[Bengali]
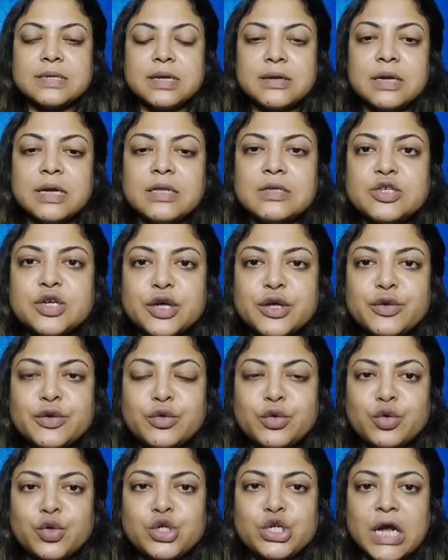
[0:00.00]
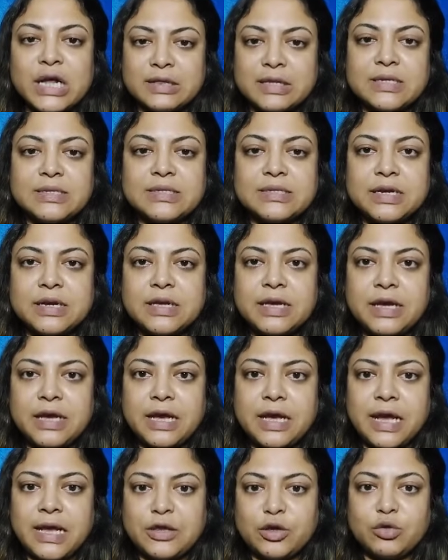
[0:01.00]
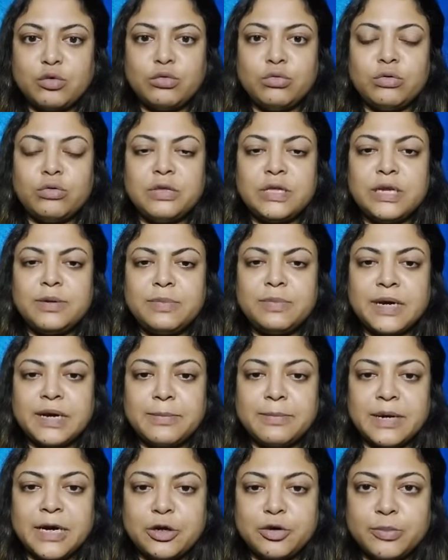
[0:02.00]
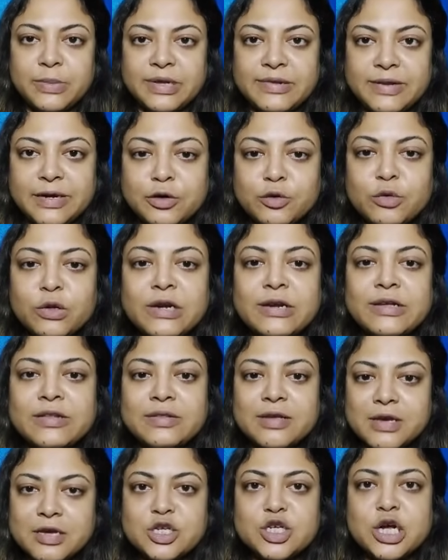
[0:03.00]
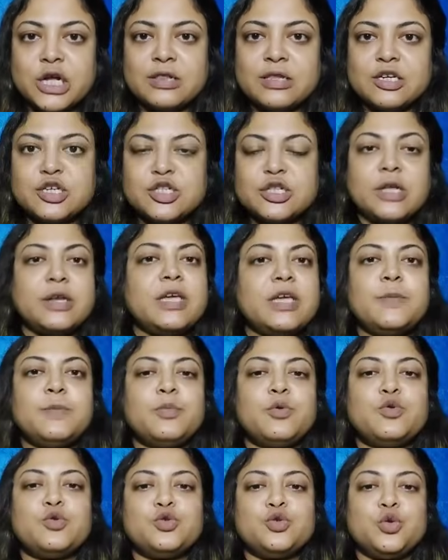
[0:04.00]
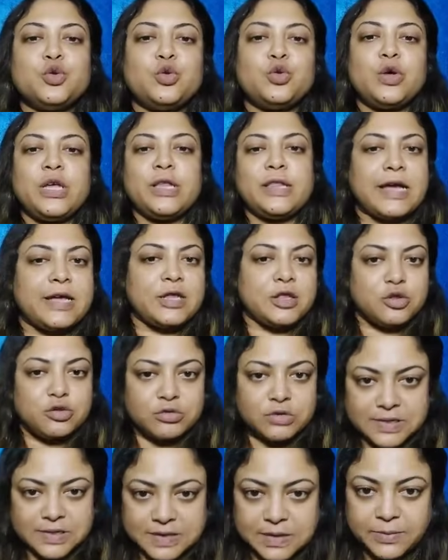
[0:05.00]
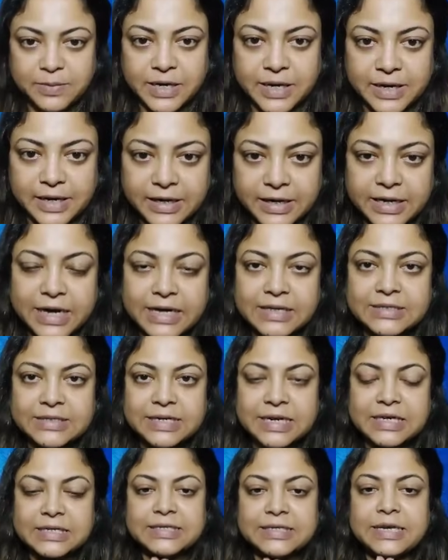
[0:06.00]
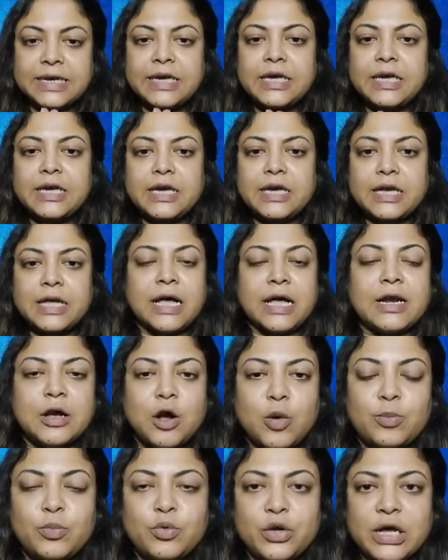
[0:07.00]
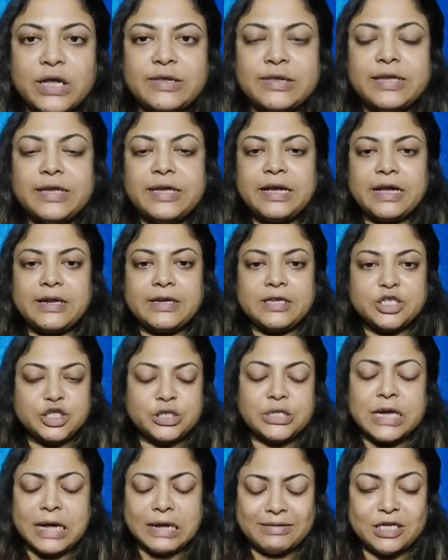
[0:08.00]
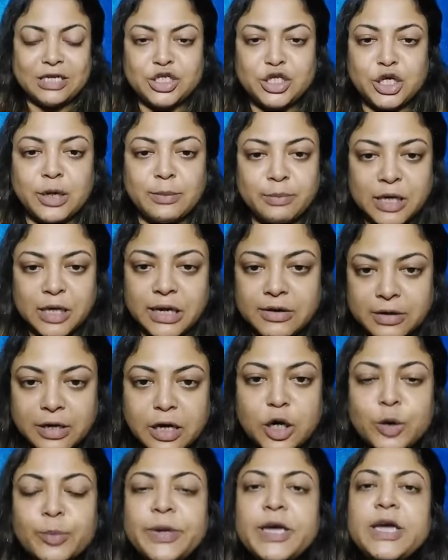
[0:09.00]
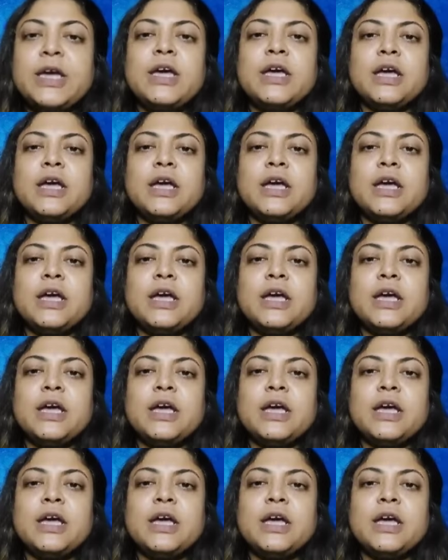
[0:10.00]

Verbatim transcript: তারিখ আজকে তো সাতাশ তারিখ এতগুলো দিন প্রায় বারো বা তেরো তারিখ থেকে সাতাশ তারিখ পর্যন্ত এই দায়িত্বটা সিবিআই এর কাছে আছে কারা অপরাধী কাদের সামনে আনা হবে